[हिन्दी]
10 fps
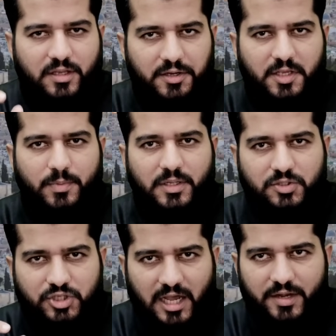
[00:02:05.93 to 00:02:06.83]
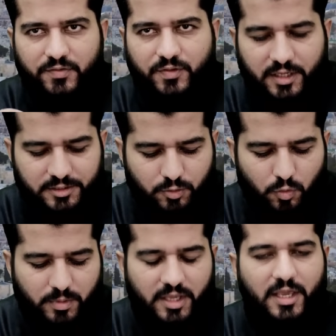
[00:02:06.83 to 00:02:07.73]
तकरीबन 40
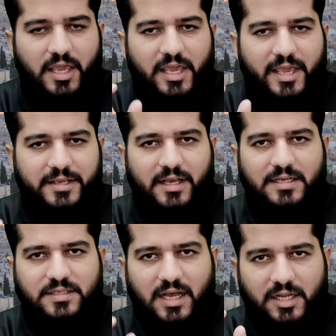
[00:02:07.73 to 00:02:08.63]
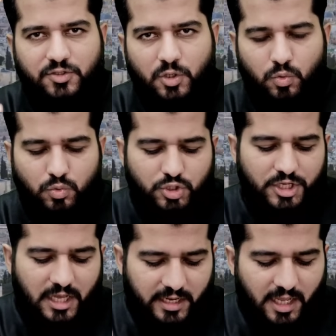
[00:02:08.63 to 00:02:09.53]
घंटों में एक हज़ार
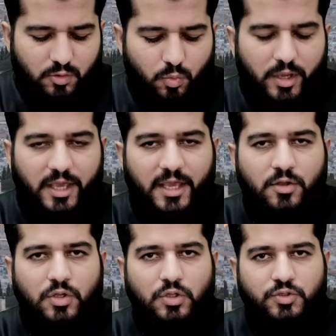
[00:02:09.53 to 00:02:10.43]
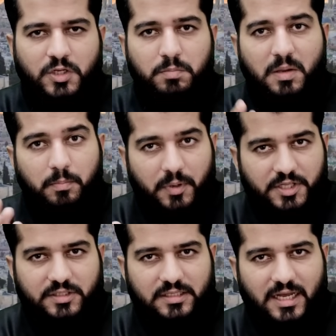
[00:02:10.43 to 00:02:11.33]
यहूदी हलाक हुए हैं जिनमें
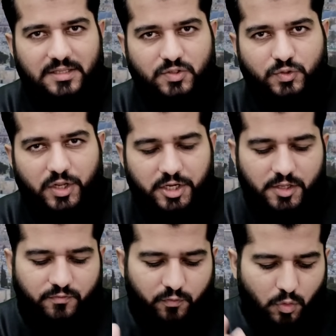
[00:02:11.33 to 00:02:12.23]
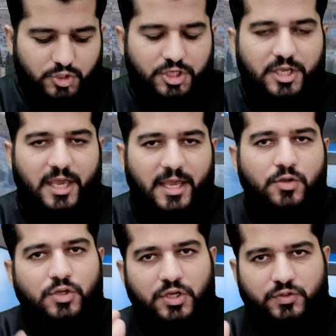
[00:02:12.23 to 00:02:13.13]
बड़ी तादाद इसराइली फ़ौज की है
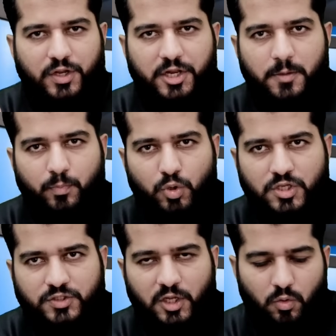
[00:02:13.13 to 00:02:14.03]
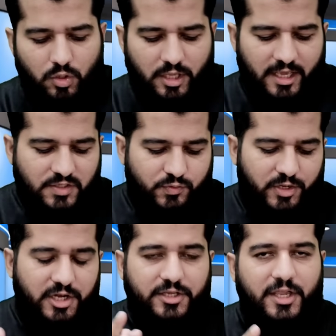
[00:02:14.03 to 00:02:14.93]
इसराइली पुलिस के लोग हैं
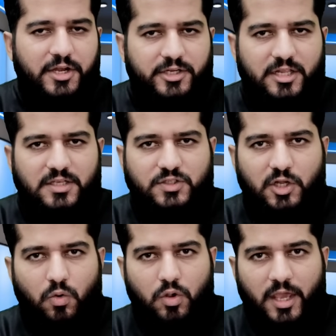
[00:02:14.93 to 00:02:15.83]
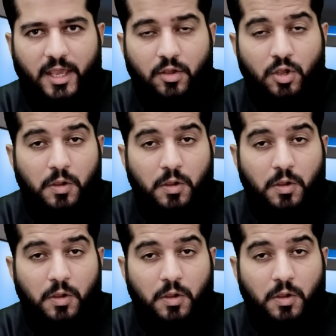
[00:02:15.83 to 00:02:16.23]
इसराइल के इंटेलिजेंस के लोग हैं